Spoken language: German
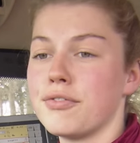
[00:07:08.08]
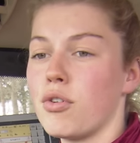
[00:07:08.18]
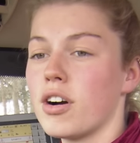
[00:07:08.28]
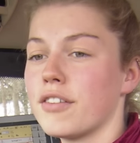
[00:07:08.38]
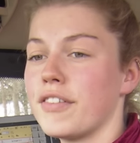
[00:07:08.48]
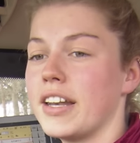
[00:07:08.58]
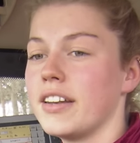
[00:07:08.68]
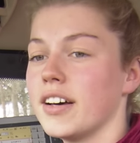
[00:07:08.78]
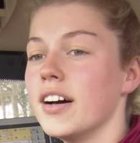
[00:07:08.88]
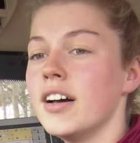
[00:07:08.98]

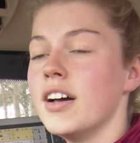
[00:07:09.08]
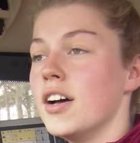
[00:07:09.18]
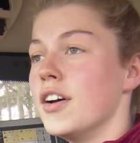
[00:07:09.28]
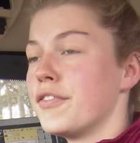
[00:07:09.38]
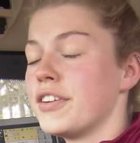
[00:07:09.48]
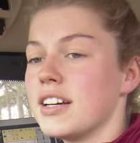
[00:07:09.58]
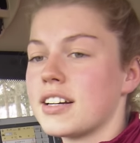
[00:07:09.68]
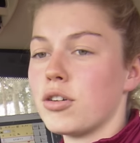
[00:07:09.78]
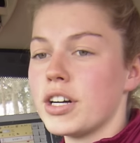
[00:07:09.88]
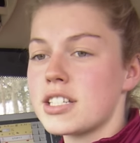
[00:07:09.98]
Vorgewände, viele
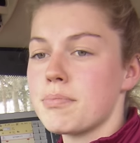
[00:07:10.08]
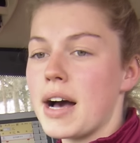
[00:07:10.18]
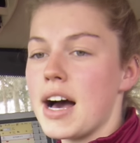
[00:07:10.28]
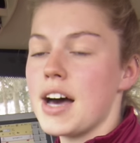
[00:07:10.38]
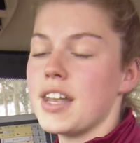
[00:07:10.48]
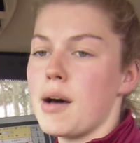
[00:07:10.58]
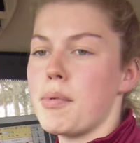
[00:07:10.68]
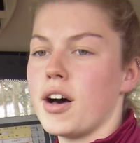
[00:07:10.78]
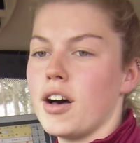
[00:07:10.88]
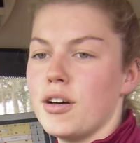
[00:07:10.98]
kurze Bahnen,
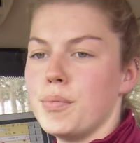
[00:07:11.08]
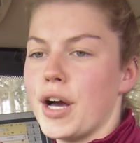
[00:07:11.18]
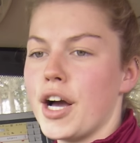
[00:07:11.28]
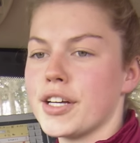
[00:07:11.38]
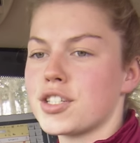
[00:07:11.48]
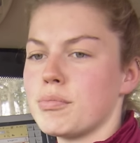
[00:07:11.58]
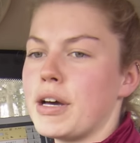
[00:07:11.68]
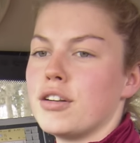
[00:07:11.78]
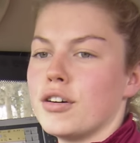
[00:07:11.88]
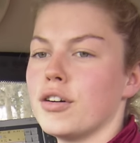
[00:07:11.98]
aber ähm, ja, jetzt zum
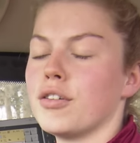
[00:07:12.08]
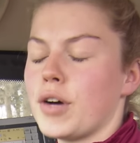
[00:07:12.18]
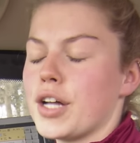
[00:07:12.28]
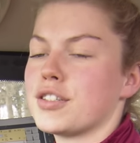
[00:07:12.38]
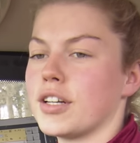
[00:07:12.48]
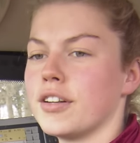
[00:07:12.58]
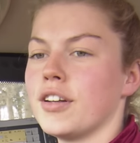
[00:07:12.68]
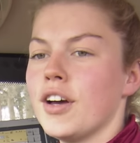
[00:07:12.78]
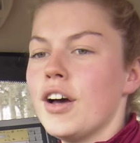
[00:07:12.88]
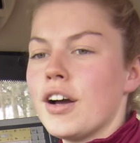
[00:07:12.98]
Ende hat es dann
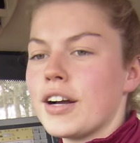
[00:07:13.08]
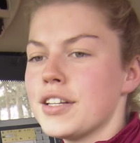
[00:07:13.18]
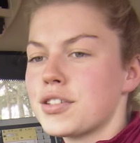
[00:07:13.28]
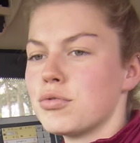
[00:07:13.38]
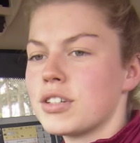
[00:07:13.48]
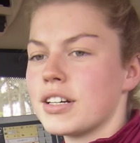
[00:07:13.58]
ganz gut